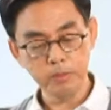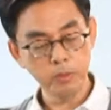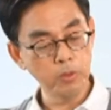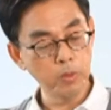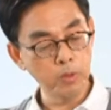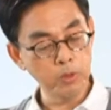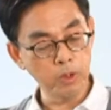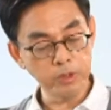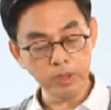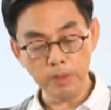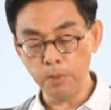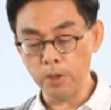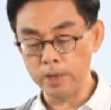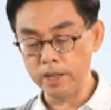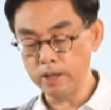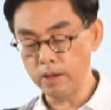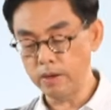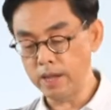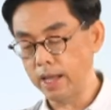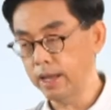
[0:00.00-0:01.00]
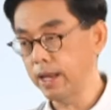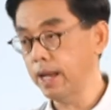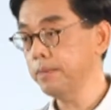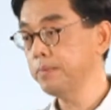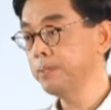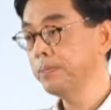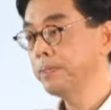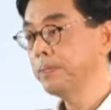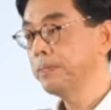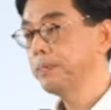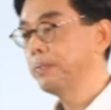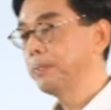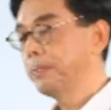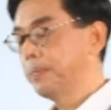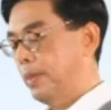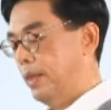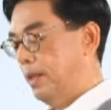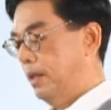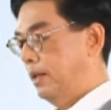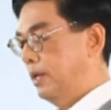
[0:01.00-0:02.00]
ดูทศพลได้เท่าไหร่นะ
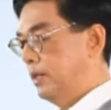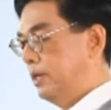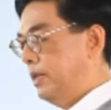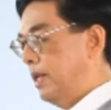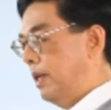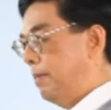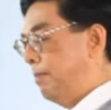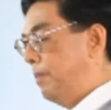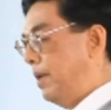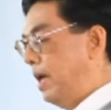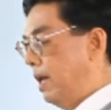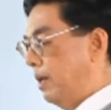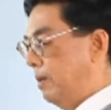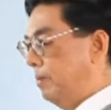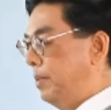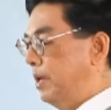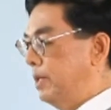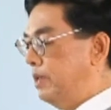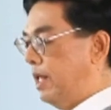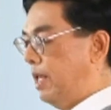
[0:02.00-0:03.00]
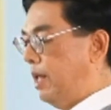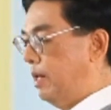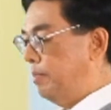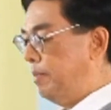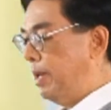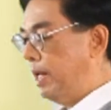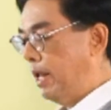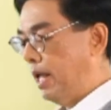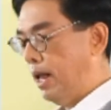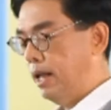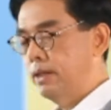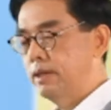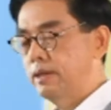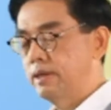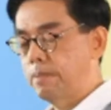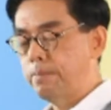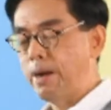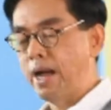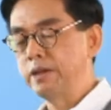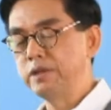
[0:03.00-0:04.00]
11% เป็นไง
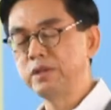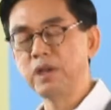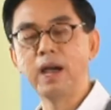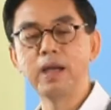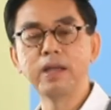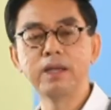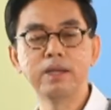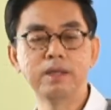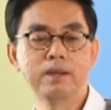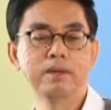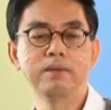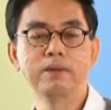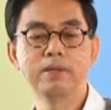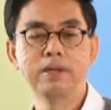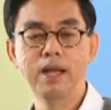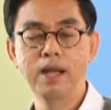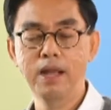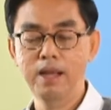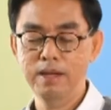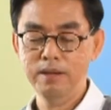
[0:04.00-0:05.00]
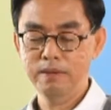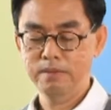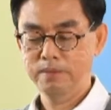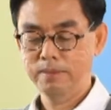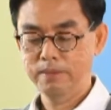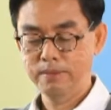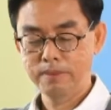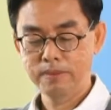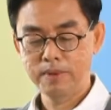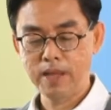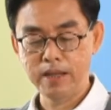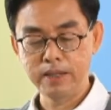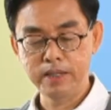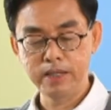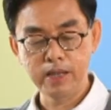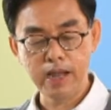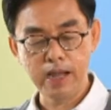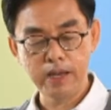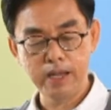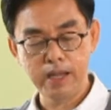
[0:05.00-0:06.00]
สบายใจนะแต่ห
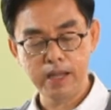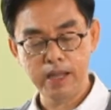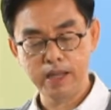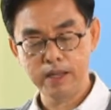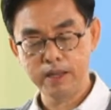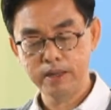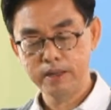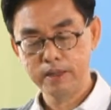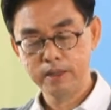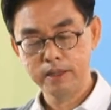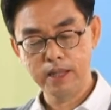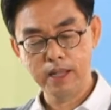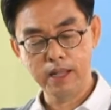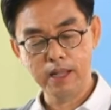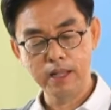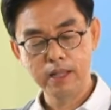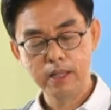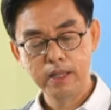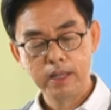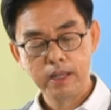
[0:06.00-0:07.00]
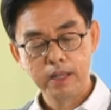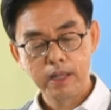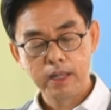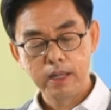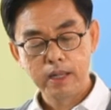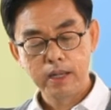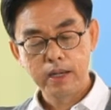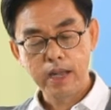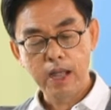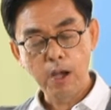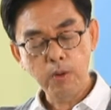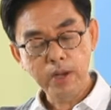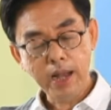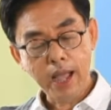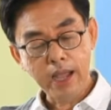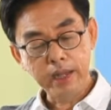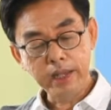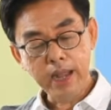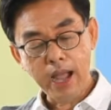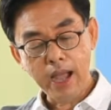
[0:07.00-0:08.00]
นี้ได้แน่นะฮะแล้ว
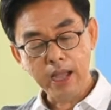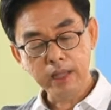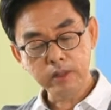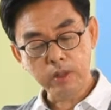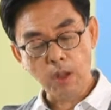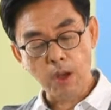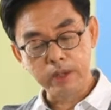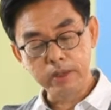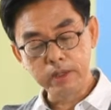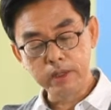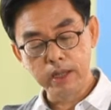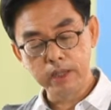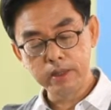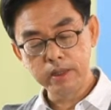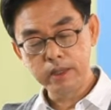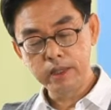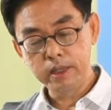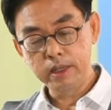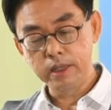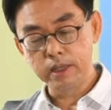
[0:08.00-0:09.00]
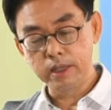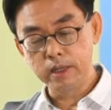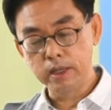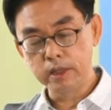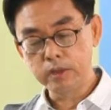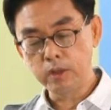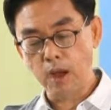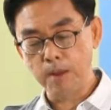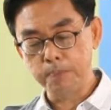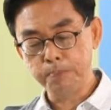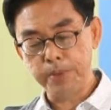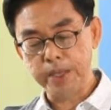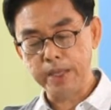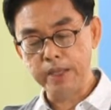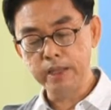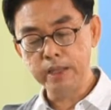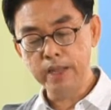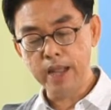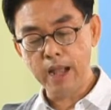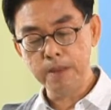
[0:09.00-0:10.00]
รายได้ต่อเดือนที่หรือต่อปี
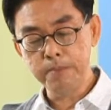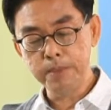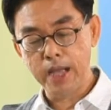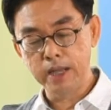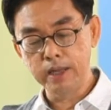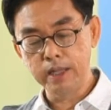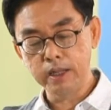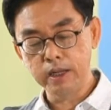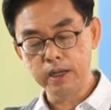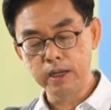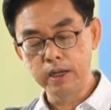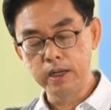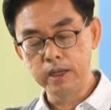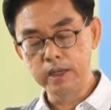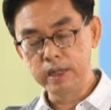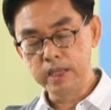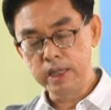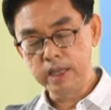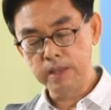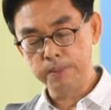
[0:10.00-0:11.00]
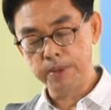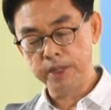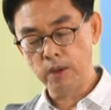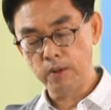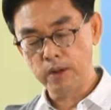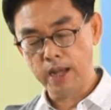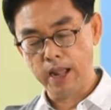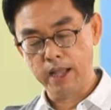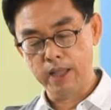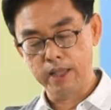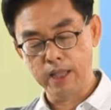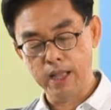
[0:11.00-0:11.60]
ที่ได้มาเนี่ยคืนหนี้ไปเท่าไหร่